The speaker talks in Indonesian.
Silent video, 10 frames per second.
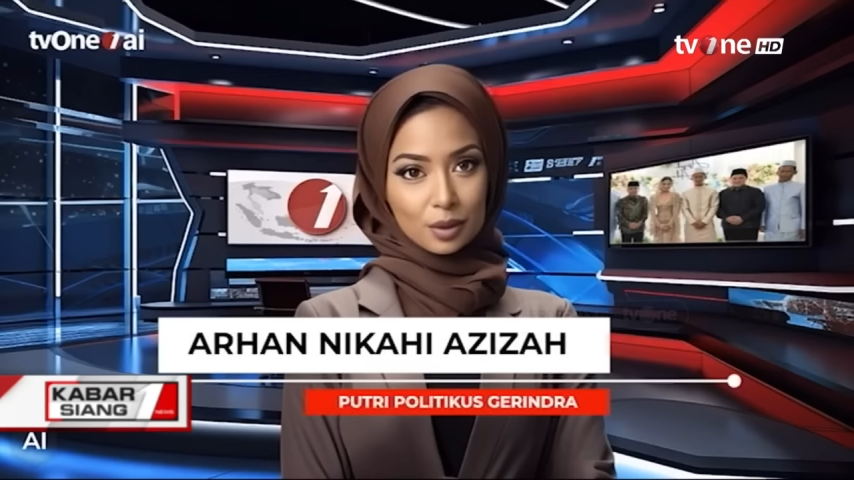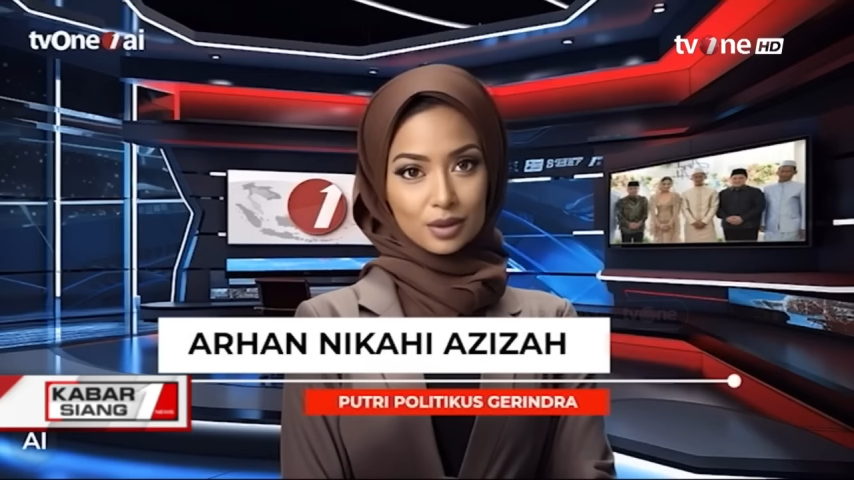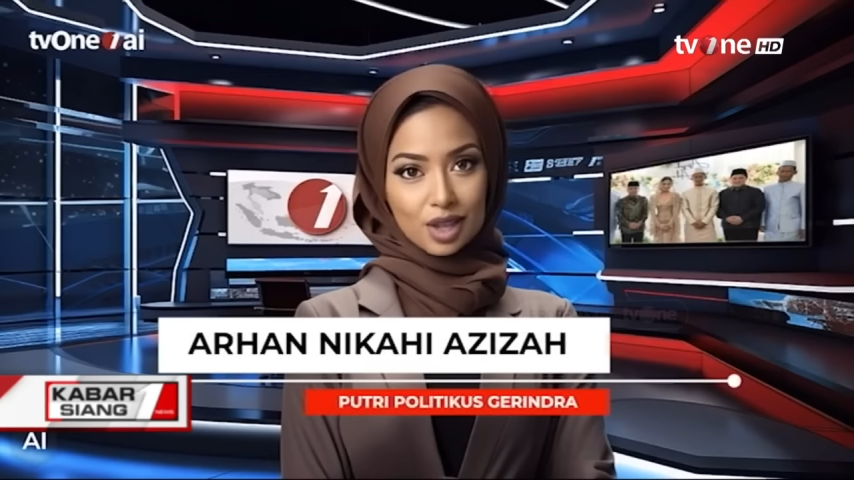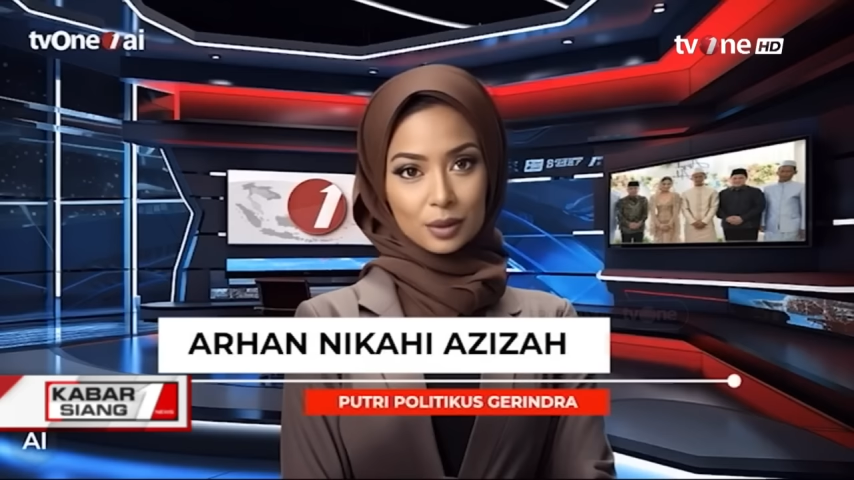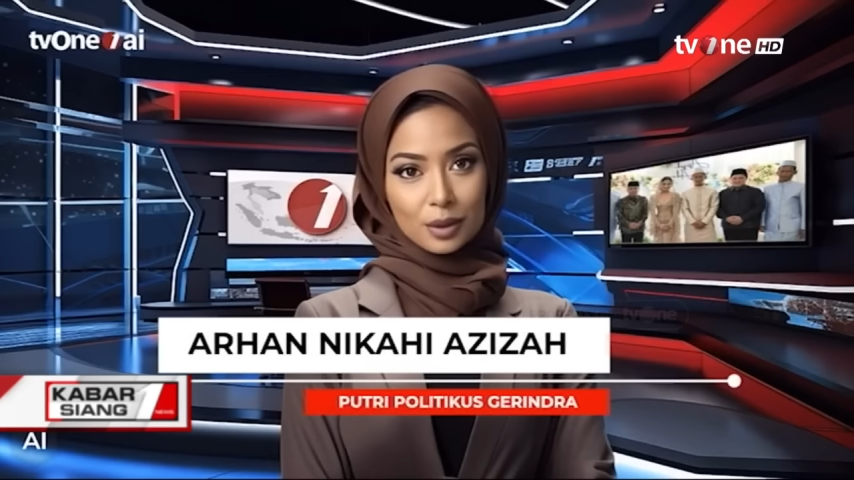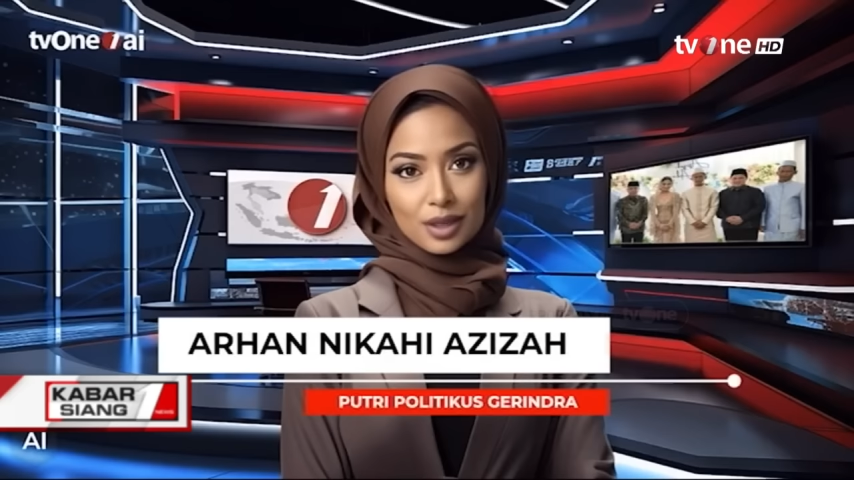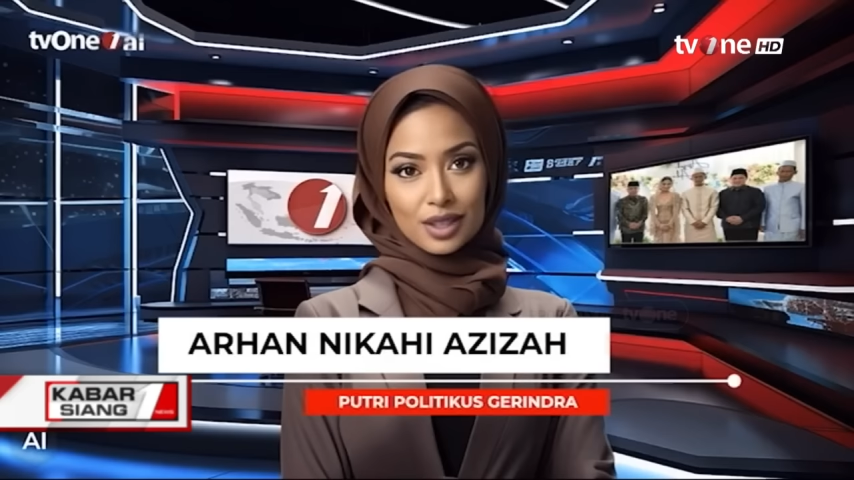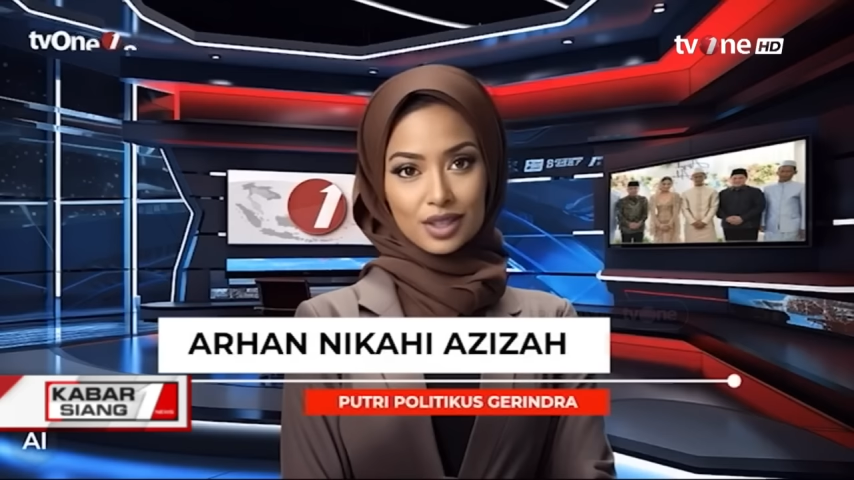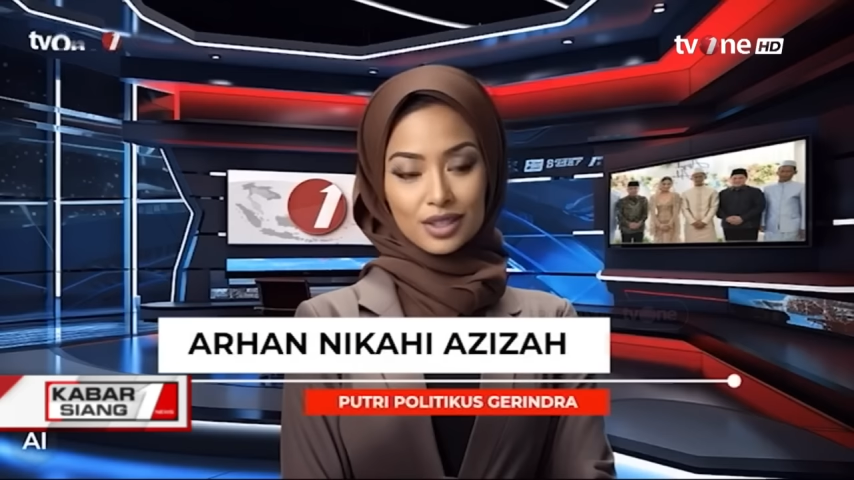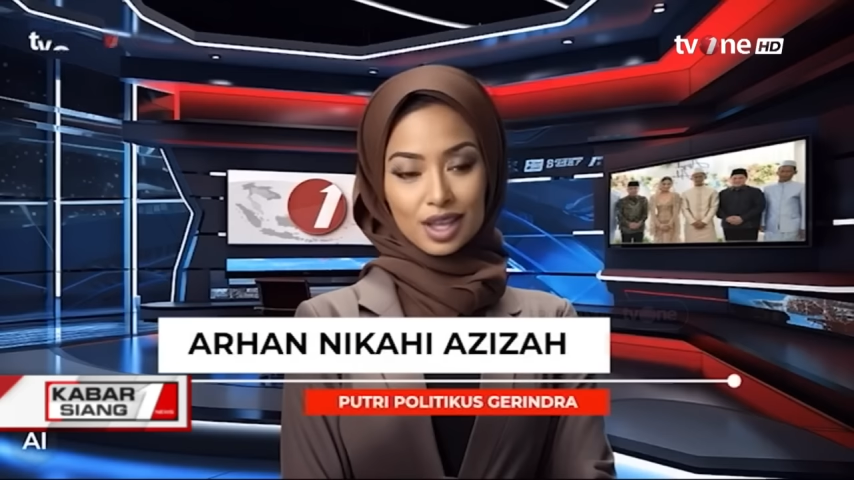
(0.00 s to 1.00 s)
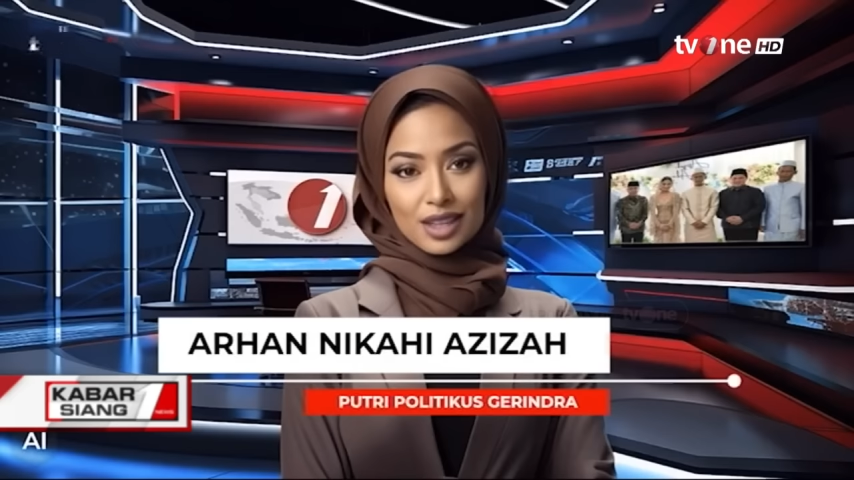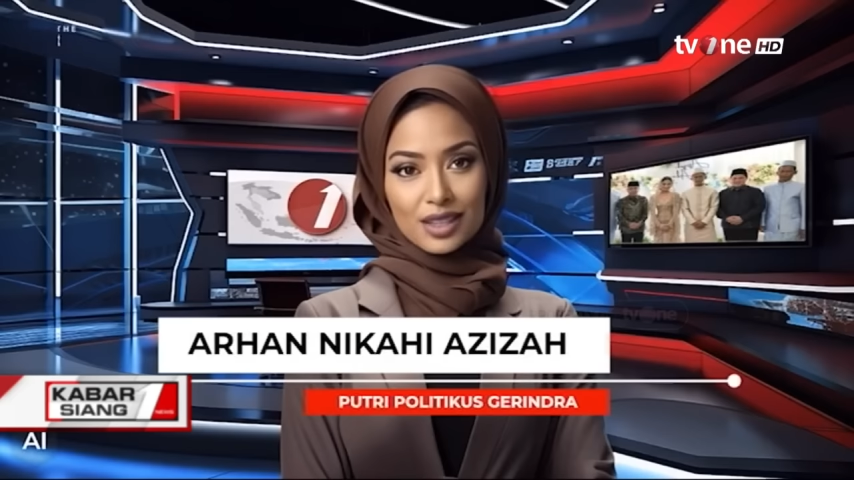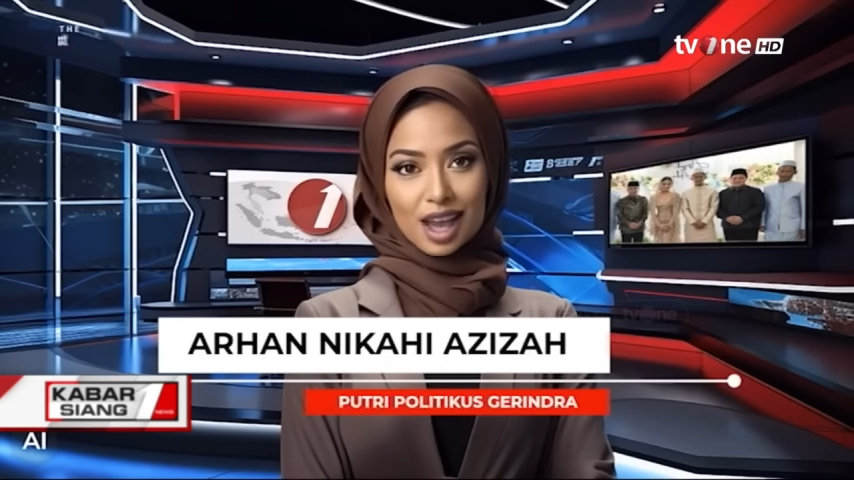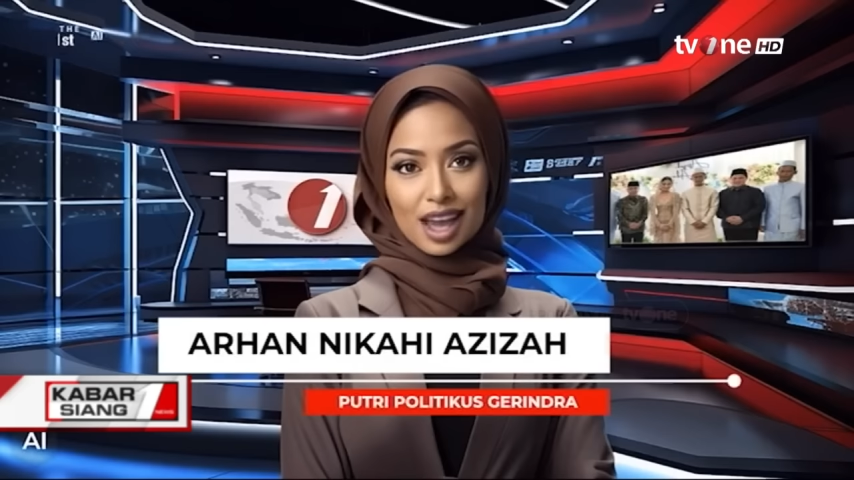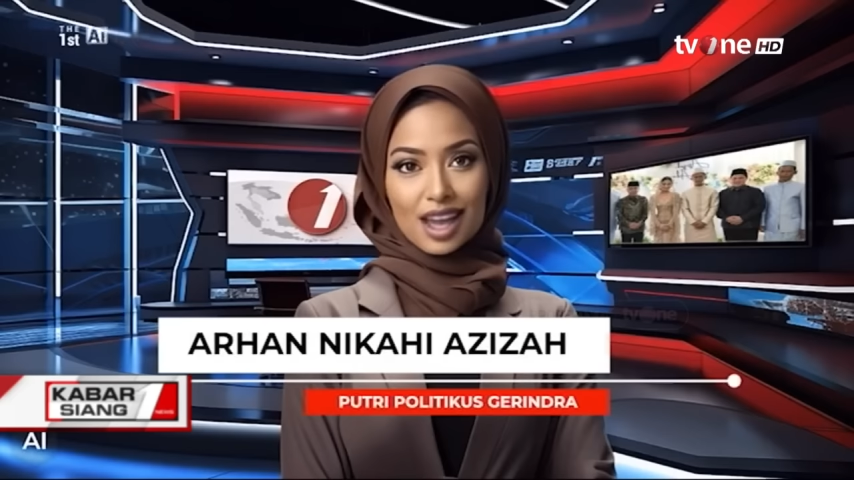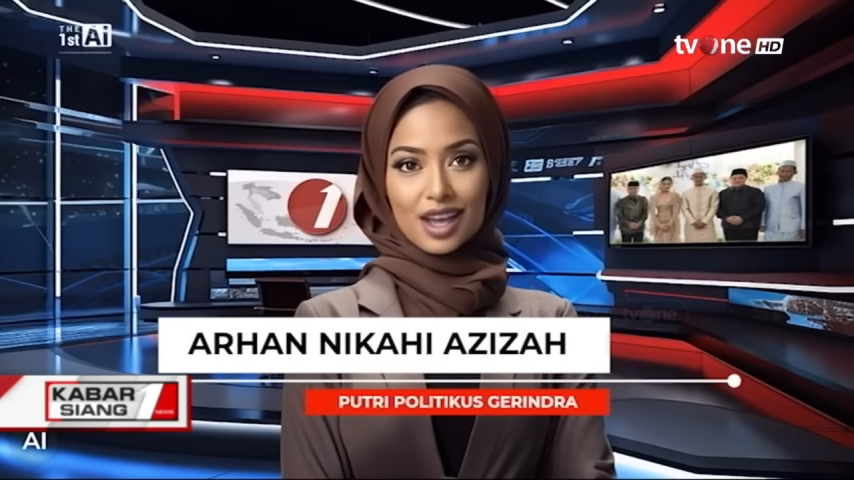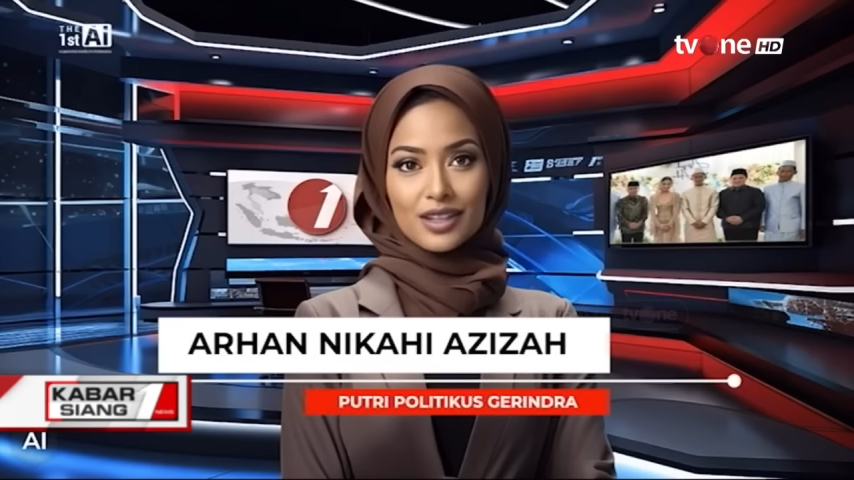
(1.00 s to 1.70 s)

putri politikus Gerindra